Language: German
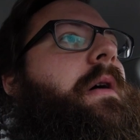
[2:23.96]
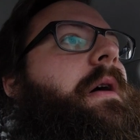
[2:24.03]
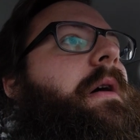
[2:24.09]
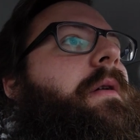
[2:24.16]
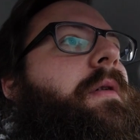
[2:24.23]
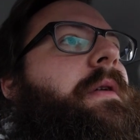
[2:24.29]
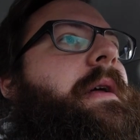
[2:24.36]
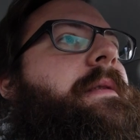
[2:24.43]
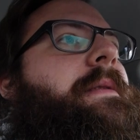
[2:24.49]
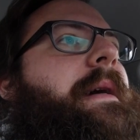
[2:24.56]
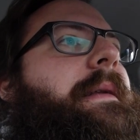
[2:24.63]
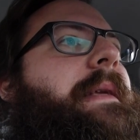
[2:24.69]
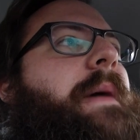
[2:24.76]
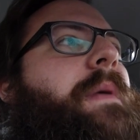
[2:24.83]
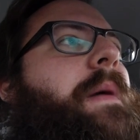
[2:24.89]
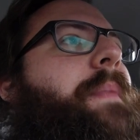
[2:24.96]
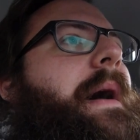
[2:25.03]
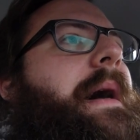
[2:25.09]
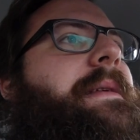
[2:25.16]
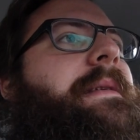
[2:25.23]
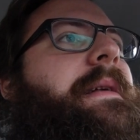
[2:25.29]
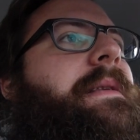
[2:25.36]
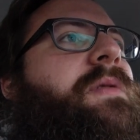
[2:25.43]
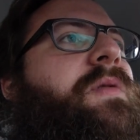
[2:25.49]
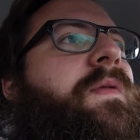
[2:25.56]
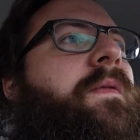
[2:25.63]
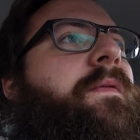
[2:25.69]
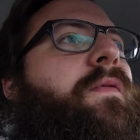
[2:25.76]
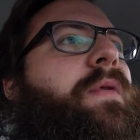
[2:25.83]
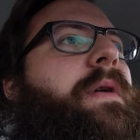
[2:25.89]
äh, und dann sagte er mir Preise
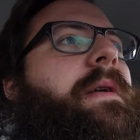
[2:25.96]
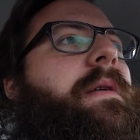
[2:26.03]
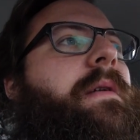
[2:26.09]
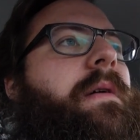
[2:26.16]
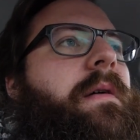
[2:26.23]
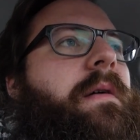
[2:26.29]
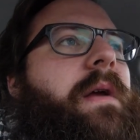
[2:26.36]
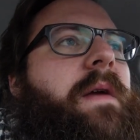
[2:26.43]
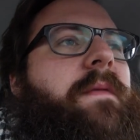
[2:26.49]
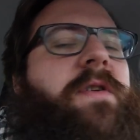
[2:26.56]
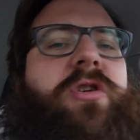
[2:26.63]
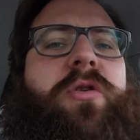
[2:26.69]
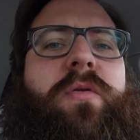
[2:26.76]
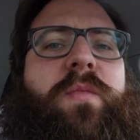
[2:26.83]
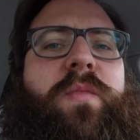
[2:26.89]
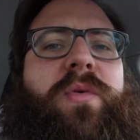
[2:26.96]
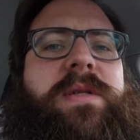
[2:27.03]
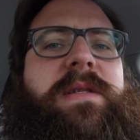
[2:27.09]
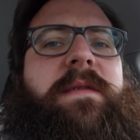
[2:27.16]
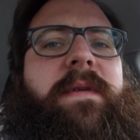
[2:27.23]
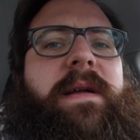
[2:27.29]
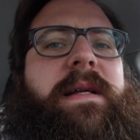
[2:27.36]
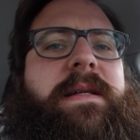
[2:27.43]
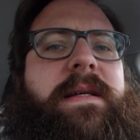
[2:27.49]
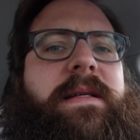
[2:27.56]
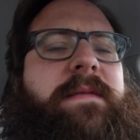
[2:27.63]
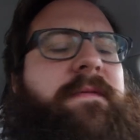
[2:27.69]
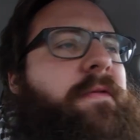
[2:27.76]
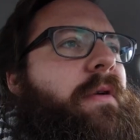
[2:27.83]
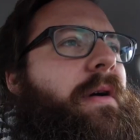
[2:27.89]
dazu, wo ich äh, irgendwie schlucken musste, weil ich
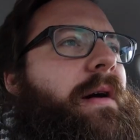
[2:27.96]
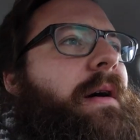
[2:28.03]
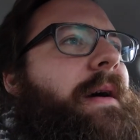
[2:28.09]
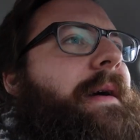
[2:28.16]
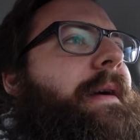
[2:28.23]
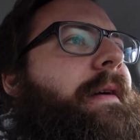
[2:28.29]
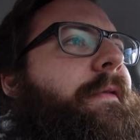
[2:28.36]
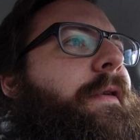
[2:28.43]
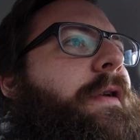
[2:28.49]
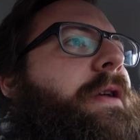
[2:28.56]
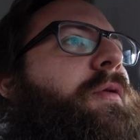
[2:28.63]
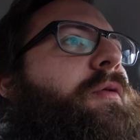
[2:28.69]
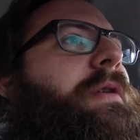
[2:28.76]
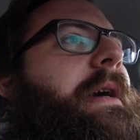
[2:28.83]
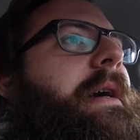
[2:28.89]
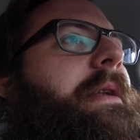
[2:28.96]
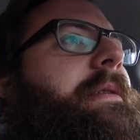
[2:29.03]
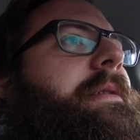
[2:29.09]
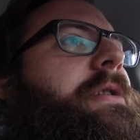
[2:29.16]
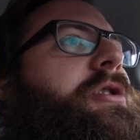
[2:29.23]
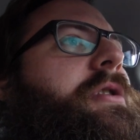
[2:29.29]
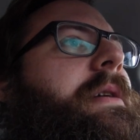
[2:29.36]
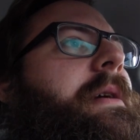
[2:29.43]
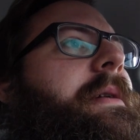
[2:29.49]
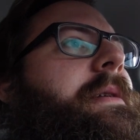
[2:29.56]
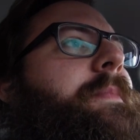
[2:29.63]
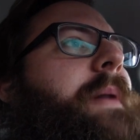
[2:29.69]
das für völlig unrealistisch hielt.